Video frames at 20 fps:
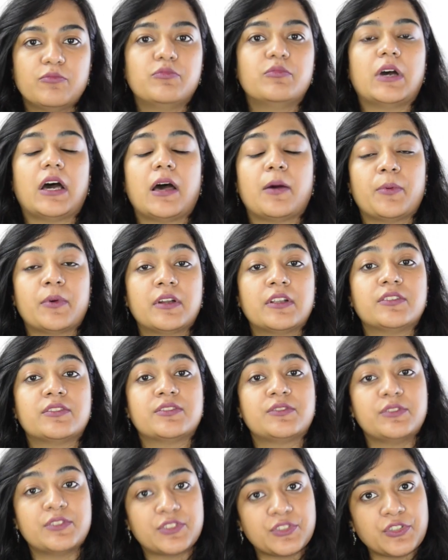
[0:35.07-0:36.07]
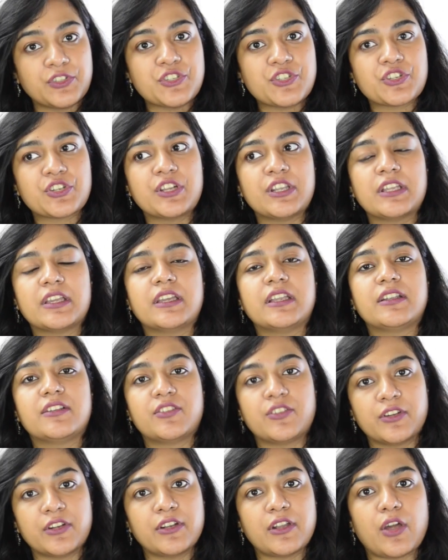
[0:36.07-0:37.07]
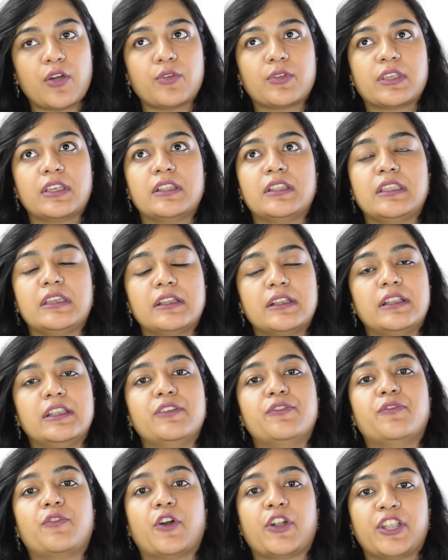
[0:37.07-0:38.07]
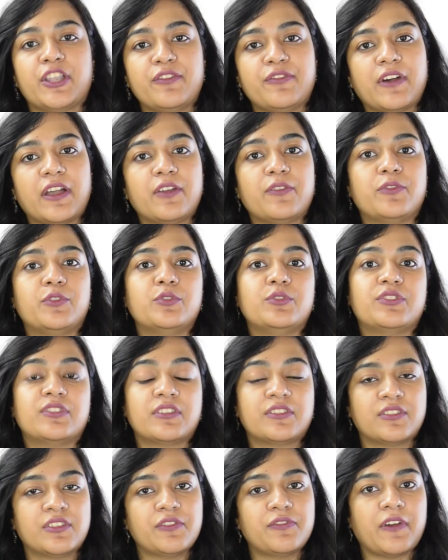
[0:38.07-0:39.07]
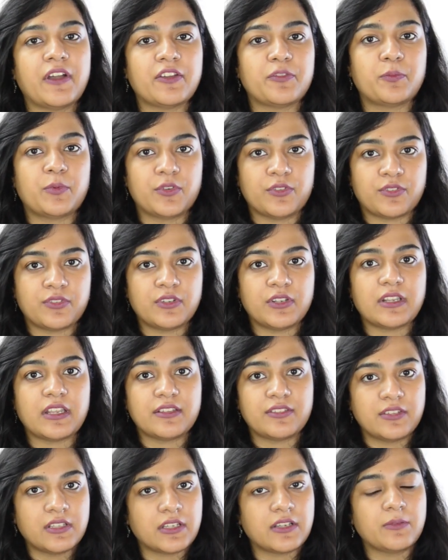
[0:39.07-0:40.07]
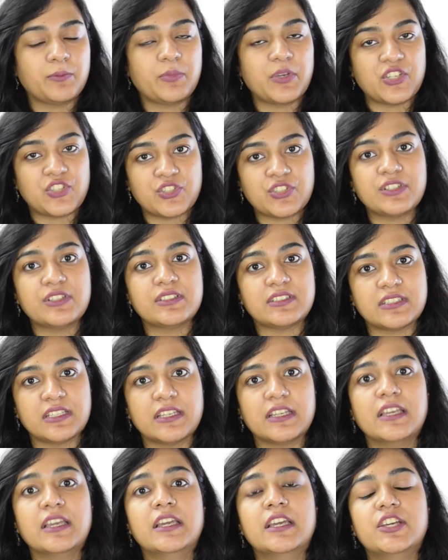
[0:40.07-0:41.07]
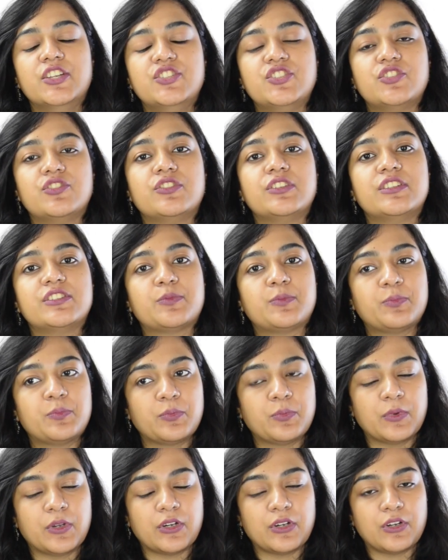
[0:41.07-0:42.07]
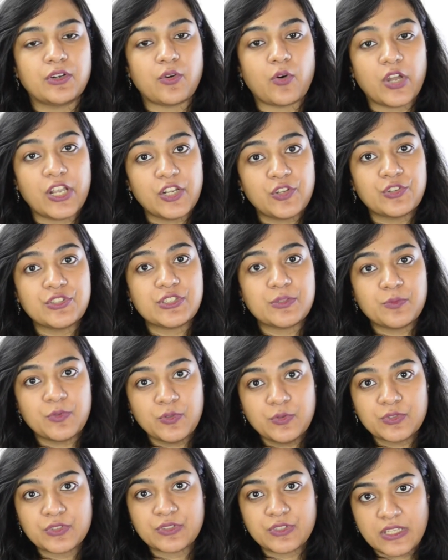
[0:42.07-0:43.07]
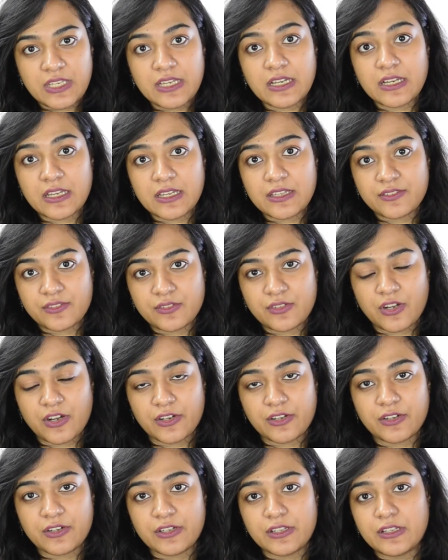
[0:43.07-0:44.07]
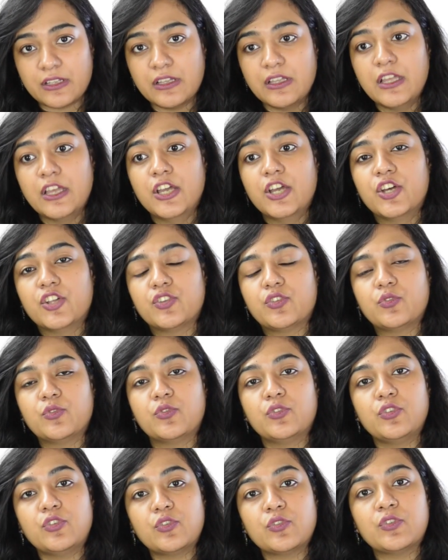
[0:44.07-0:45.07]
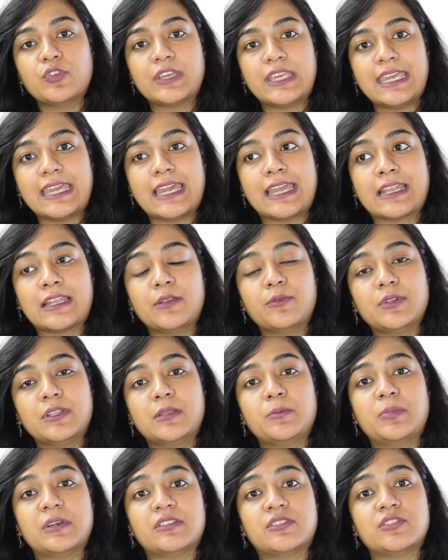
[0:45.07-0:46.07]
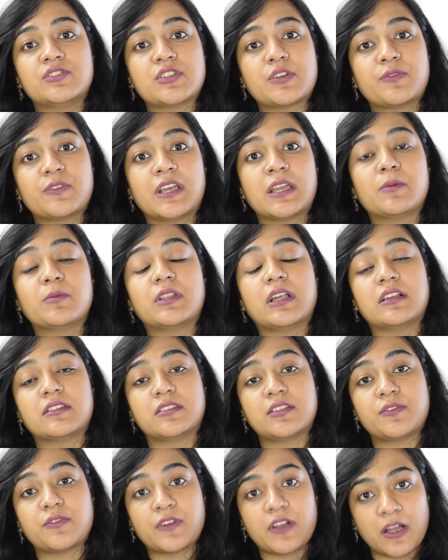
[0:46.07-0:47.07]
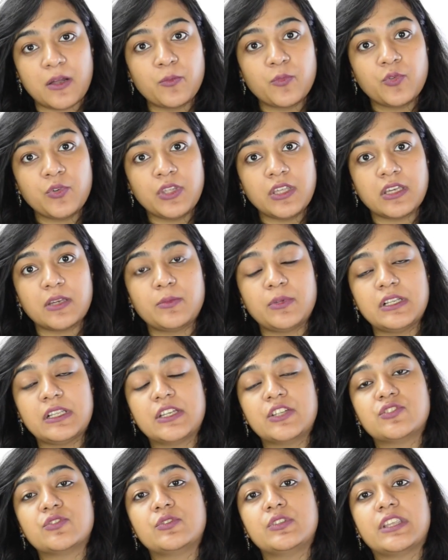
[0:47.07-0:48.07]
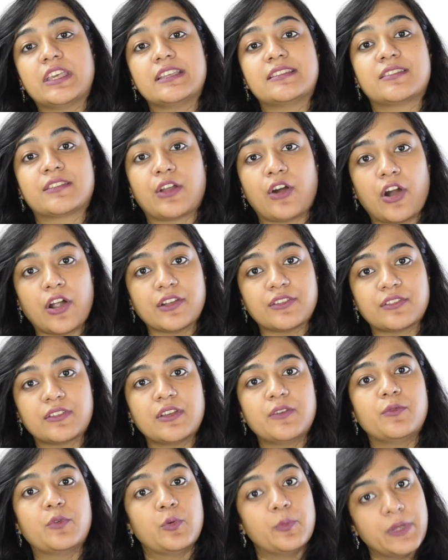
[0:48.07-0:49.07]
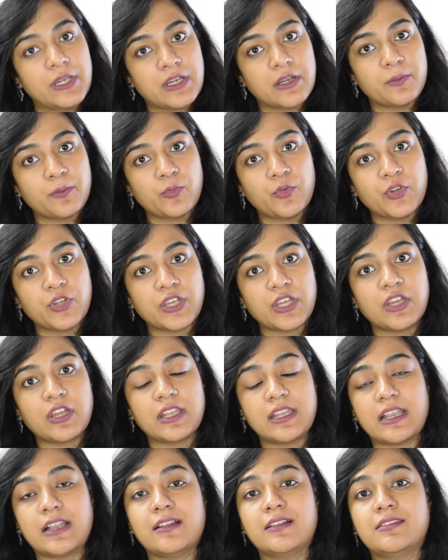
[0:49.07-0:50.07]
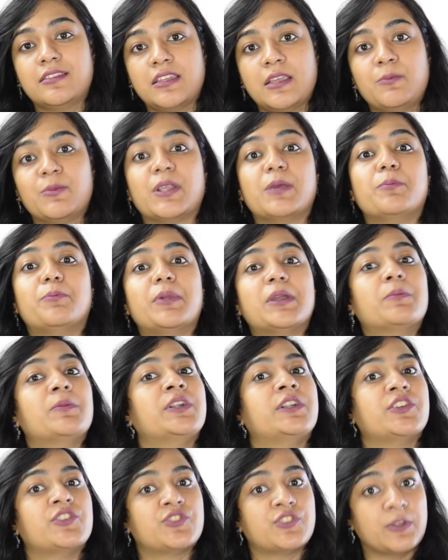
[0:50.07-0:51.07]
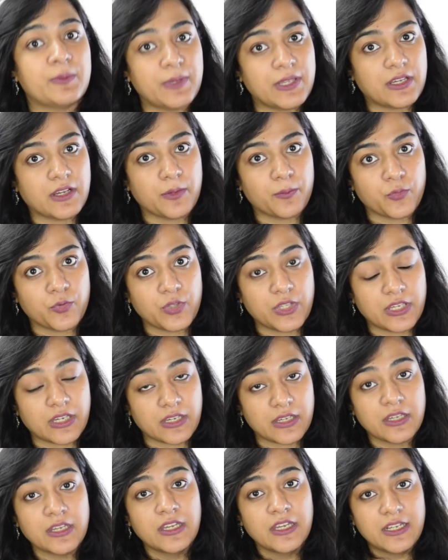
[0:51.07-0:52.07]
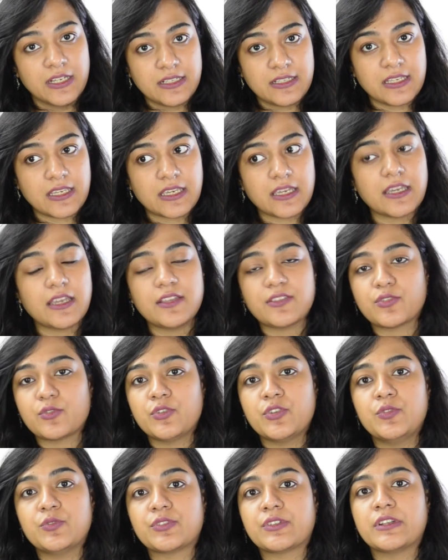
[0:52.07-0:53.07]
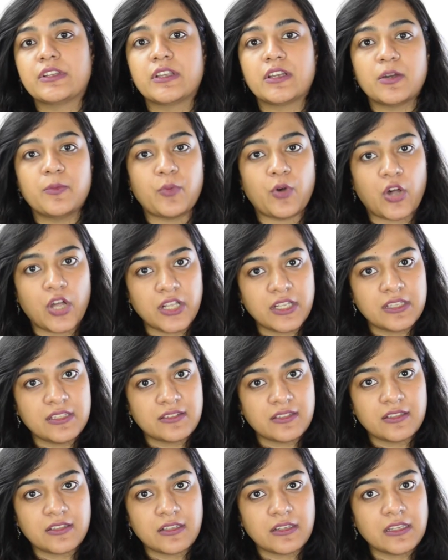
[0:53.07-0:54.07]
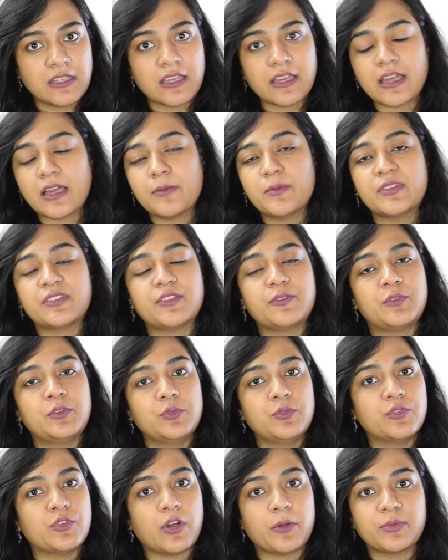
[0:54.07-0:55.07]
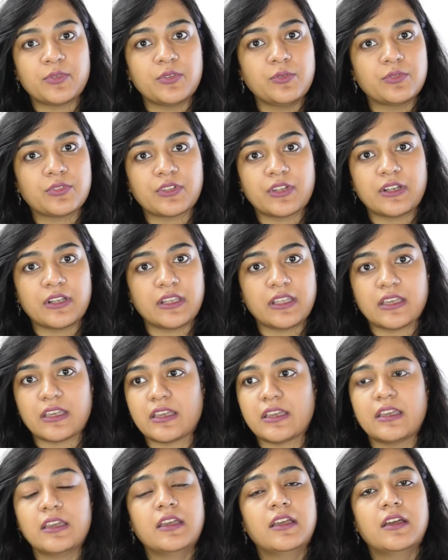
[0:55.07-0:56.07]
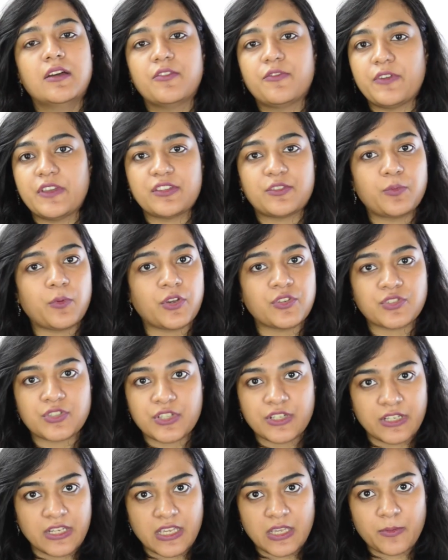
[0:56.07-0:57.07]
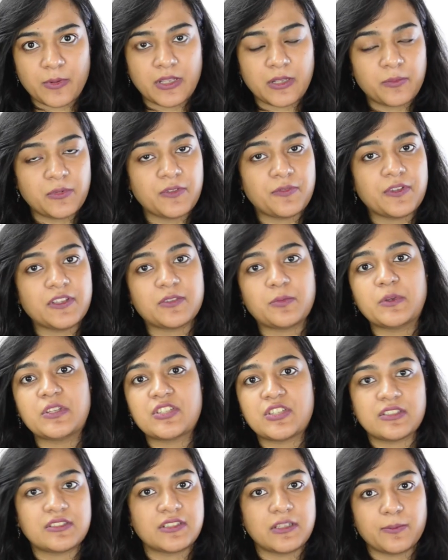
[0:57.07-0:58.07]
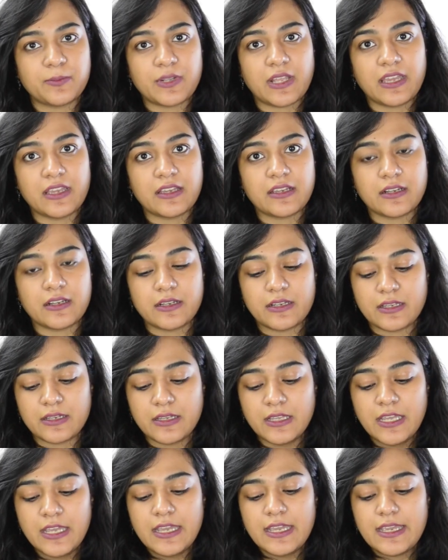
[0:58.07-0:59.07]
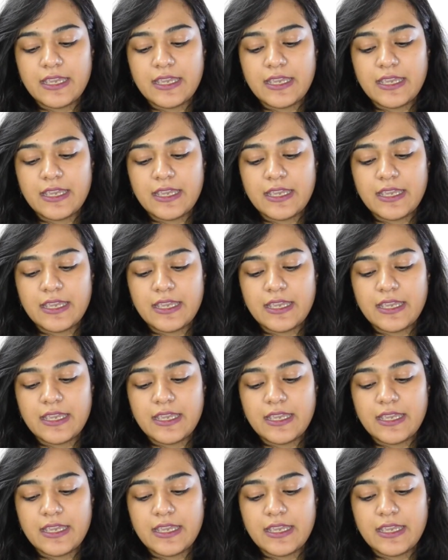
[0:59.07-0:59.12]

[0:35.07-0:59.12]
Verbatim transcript: तो आप अगर रिसर्च करेंगे टर्न आउट के नियरली 45 टू 65 परसेंट ऐसे पेशेंट्स हैं जिन्होंने ऑयल को जब यूज़ किया है स्टार्ट करना तो उन लोगों की एक्ने विद द पैसेज ऑफ टाइम ना सिर्फ कम हुई है बल्कि जो उनके स्कार्स थे वो भी कम हुए हैं एंड एट द सेम टाइम पिगमेंटेशन भी कम हुई है ठीक है इसको यूज़ करने का बहुत ईजी तरीका है आपने सिर्फ टू ड्रॉप्स यूज़ करने हैं फेस वॉश करने के बाद अपने फेस पे अच्छे से अप्लाई करना है